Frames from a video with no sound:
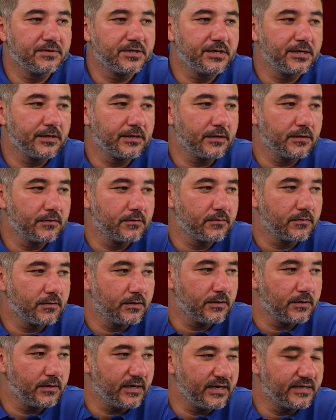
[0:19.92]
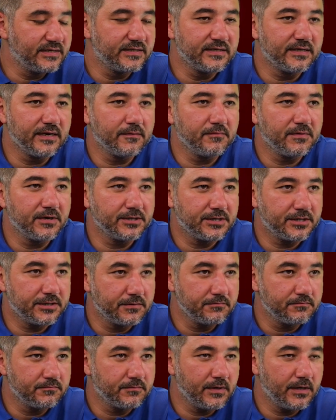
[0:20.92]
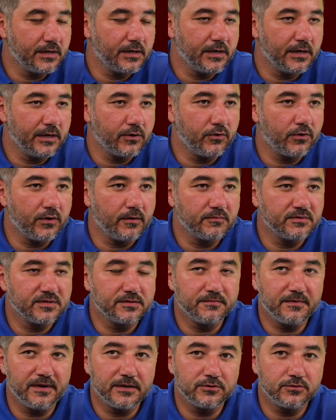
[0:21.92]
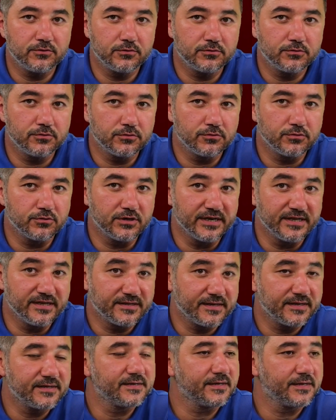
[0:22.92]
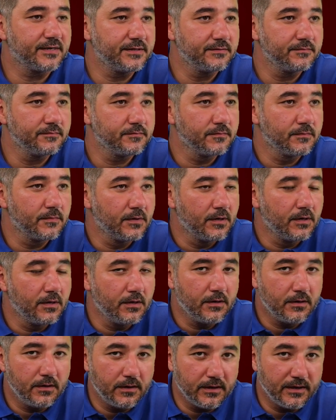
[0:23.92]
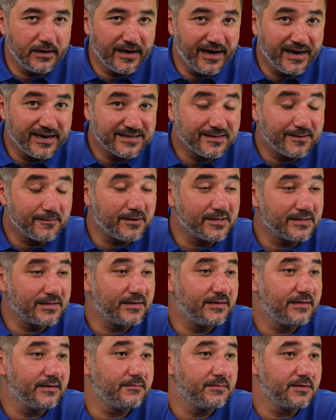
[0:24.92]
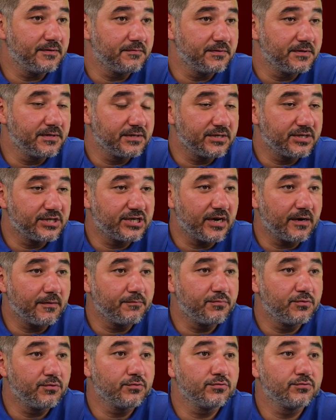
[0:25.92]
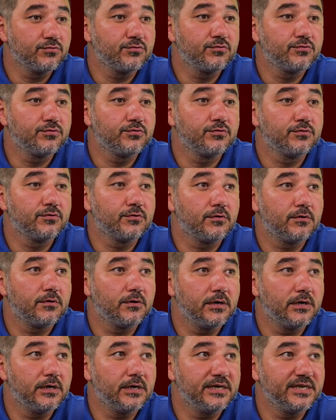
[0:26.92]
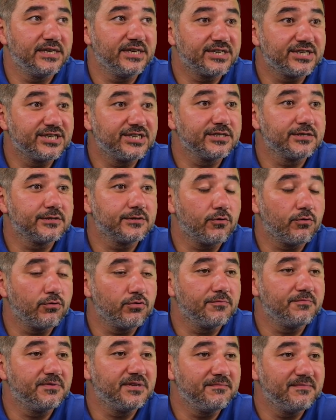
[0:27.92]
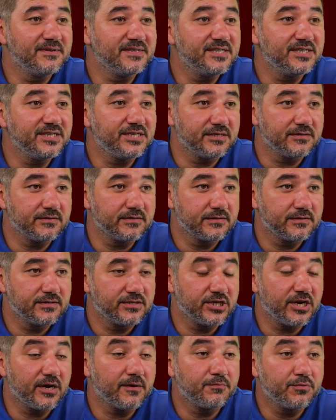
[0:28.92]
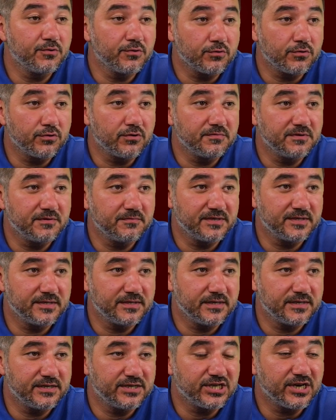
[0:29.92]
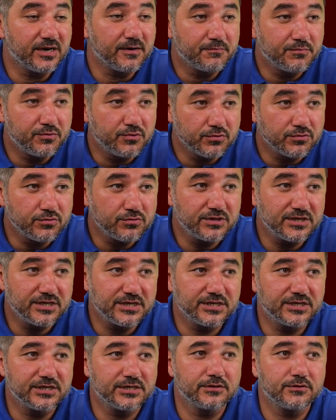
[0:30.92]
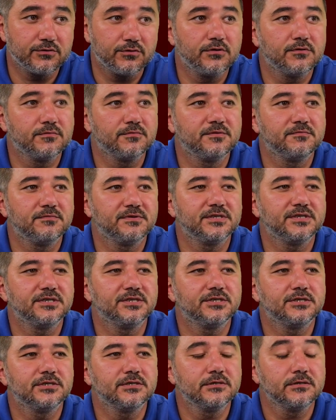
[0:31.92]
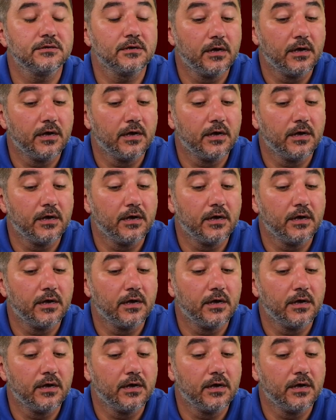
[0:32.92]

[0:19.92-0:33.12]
bir kere e, eksiden başlayayım. E, en önemlisi bence o. Çünkü Galatasaray'ın e, her zaman dediğim gibi şampiyonluk e, yarışında olabilmesi için, şampiyon olabilmesi değil, şampiyonluk yarışında olabilmesi için